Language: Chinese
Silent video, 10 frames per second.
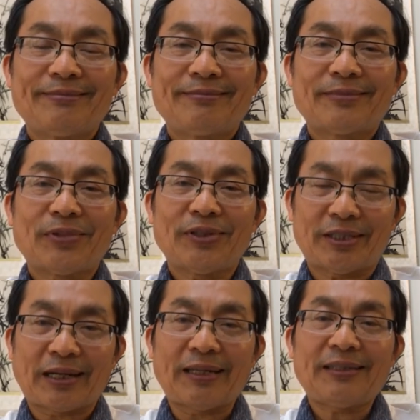而且
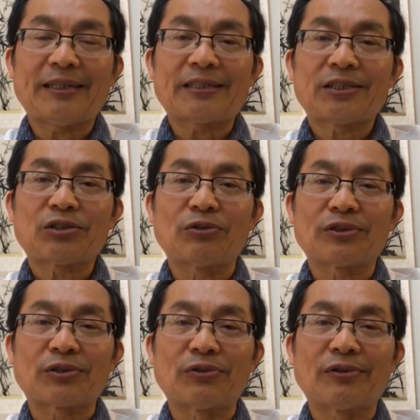他也是从
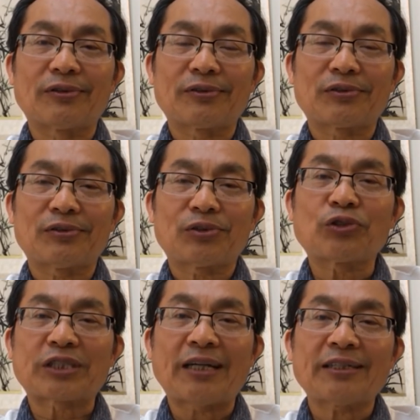从做
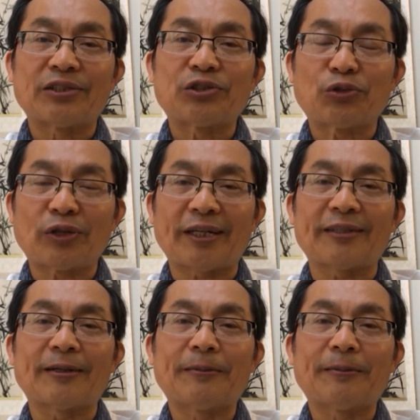商人出来的，